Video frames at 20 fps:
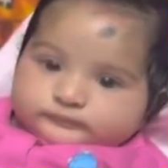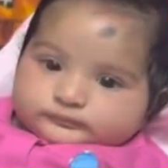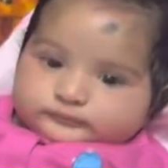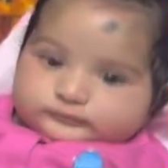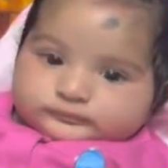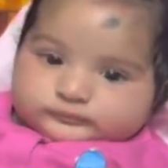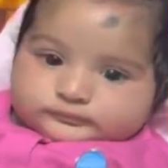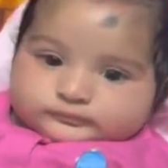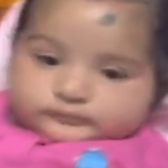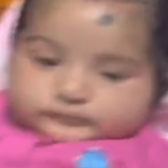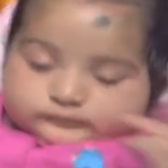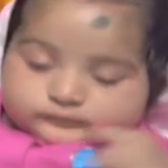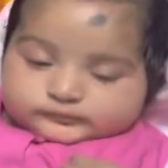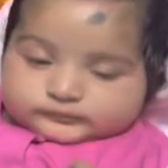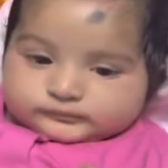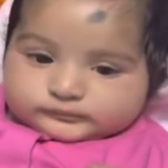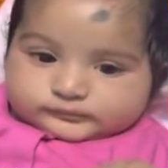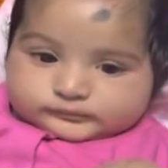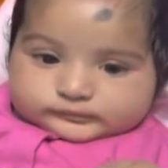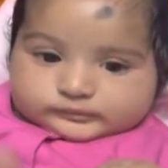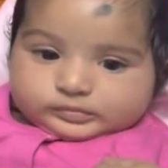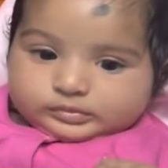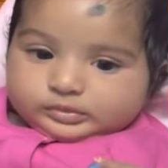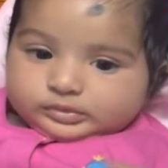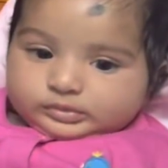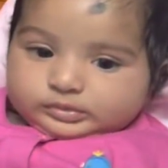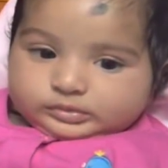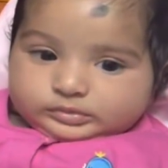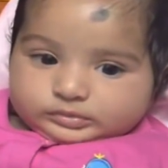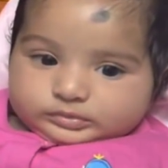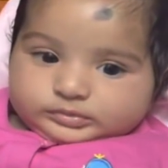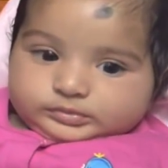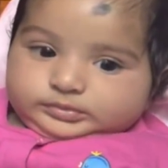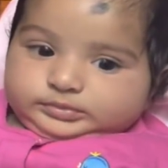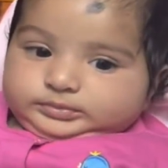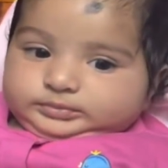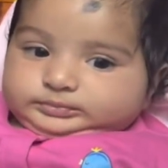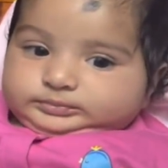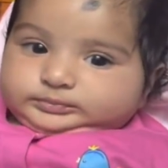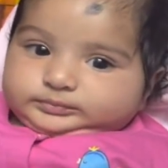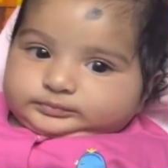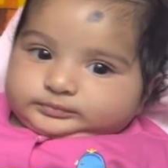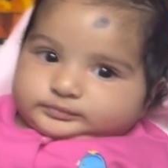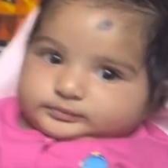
दादू तो देते ही नहीं आपको किसी को बताओ